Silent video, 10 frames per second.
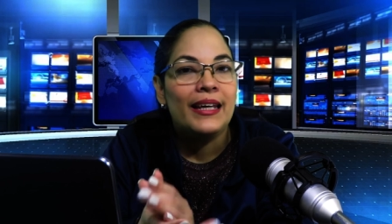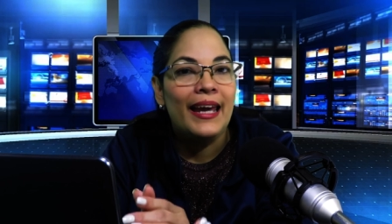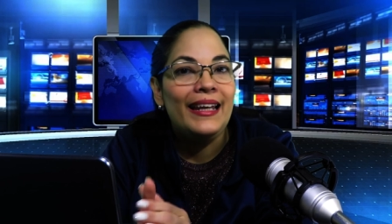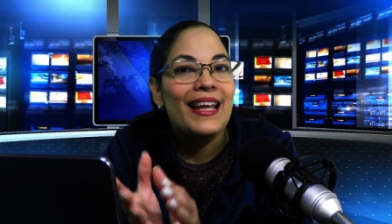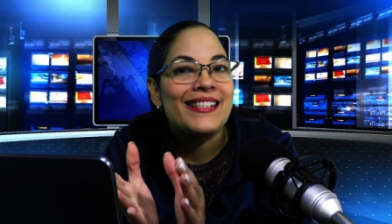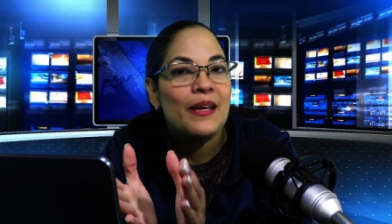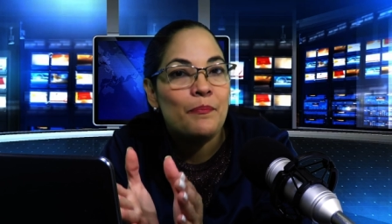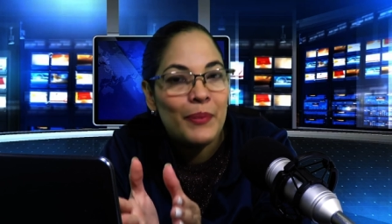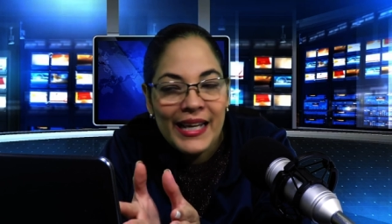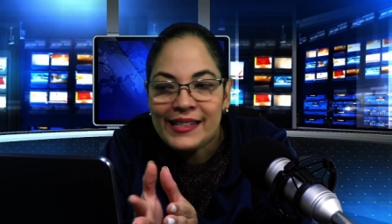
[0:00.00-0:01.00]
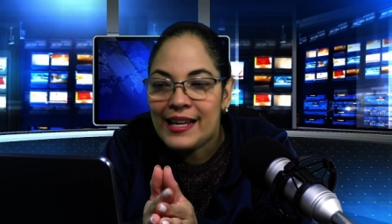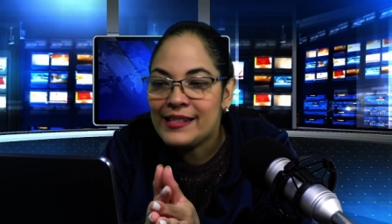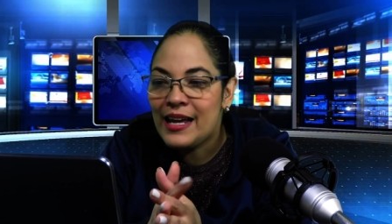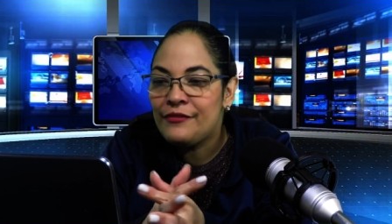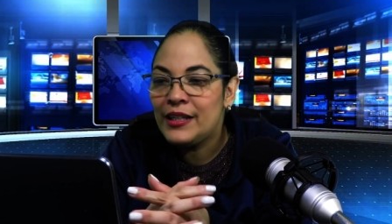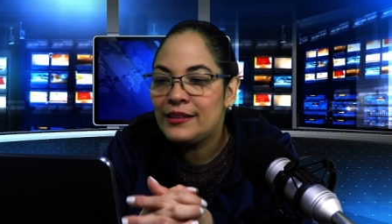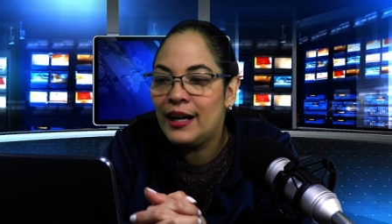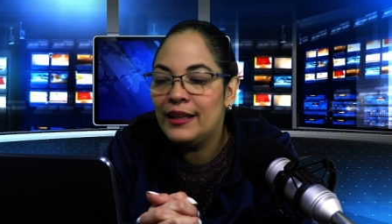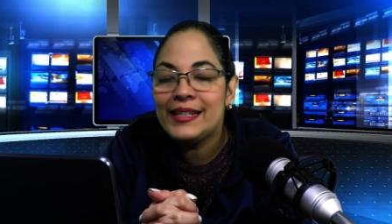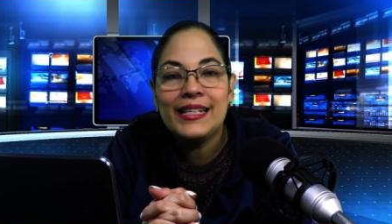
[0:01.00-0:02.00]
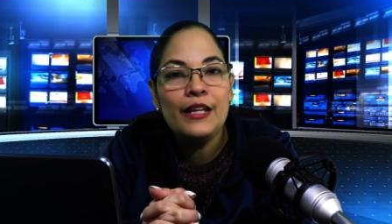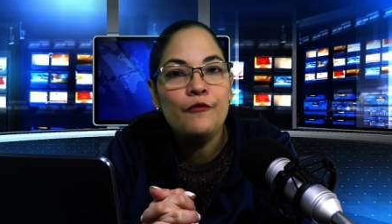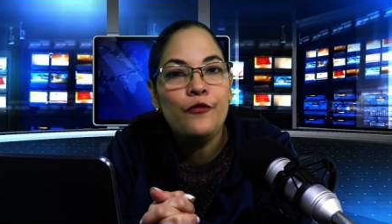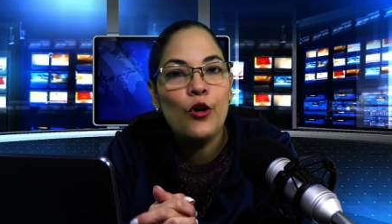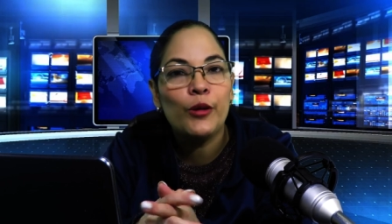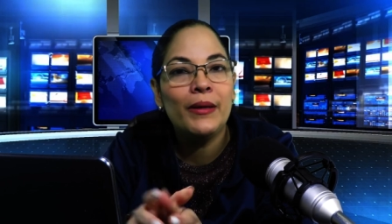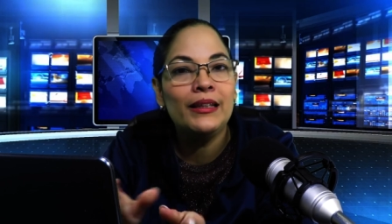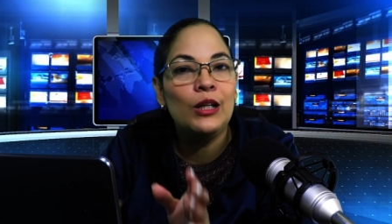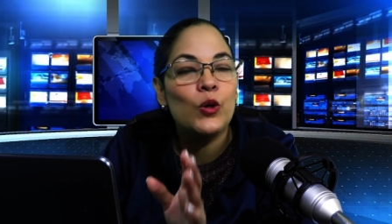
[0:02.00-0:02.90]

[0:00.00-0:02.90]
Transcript: que las empresas afectadas informen